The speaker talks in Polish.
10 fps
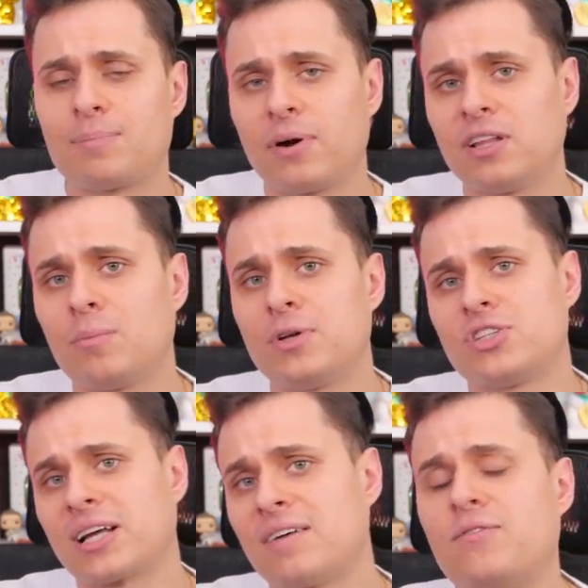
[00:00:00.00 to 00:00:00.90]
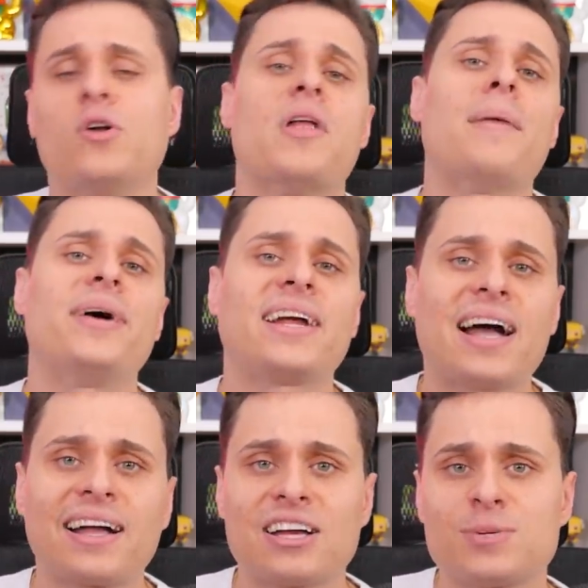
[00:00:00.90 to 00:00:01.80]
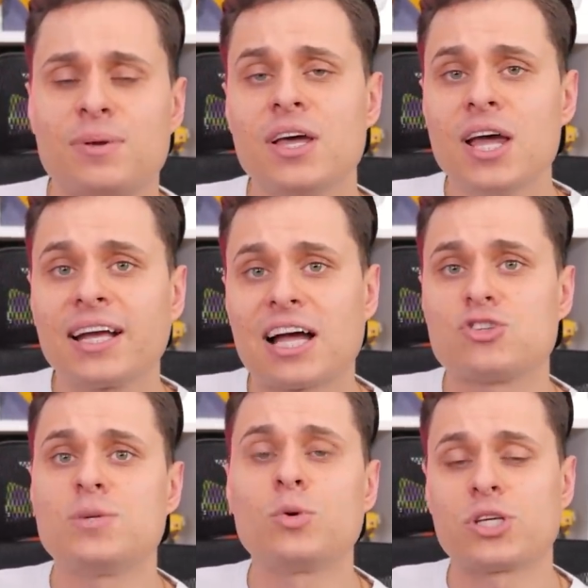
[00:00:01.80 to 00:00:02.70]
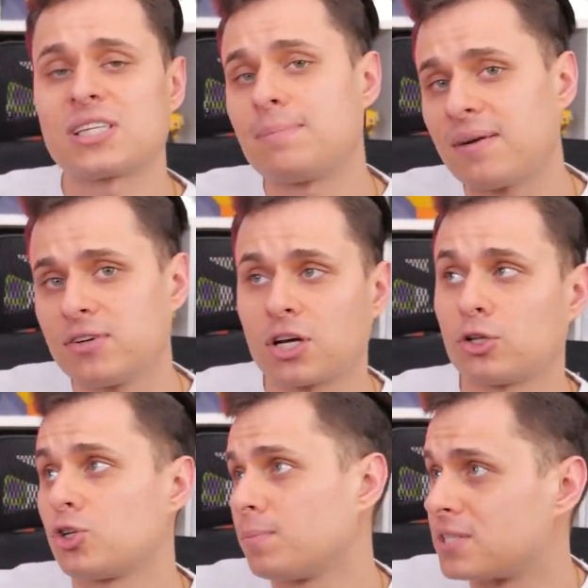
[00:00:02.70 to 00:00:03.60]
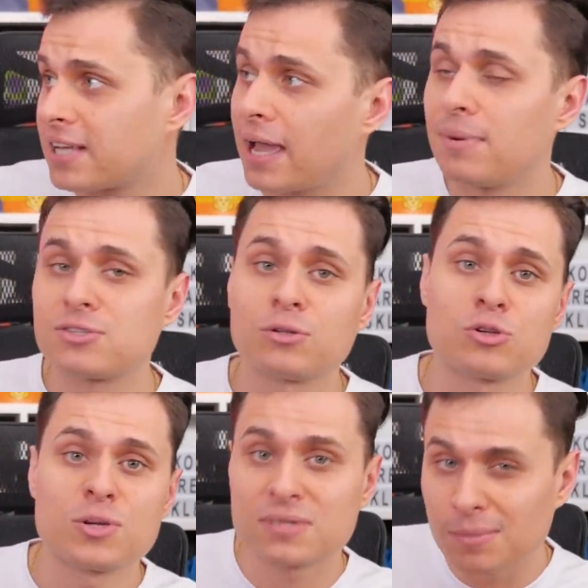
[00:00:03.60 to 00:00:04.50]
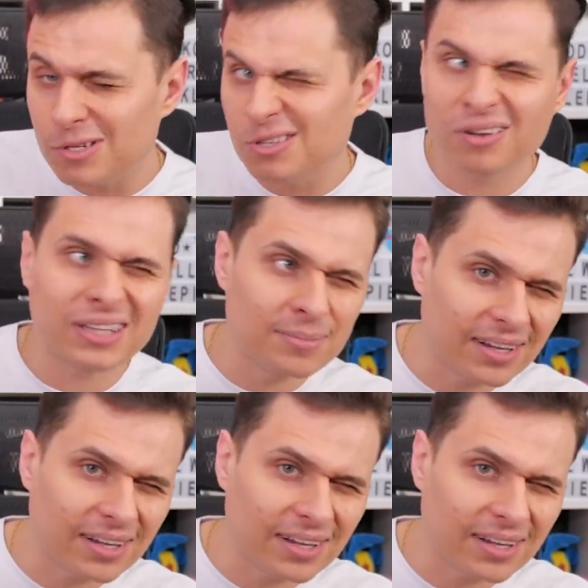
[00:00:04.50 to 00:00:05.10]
powinna być taka wolna amerykanka, żeby każdy mógł się zabawić. Jak ktoś robi skybase, no to żeby za mocno go tam nie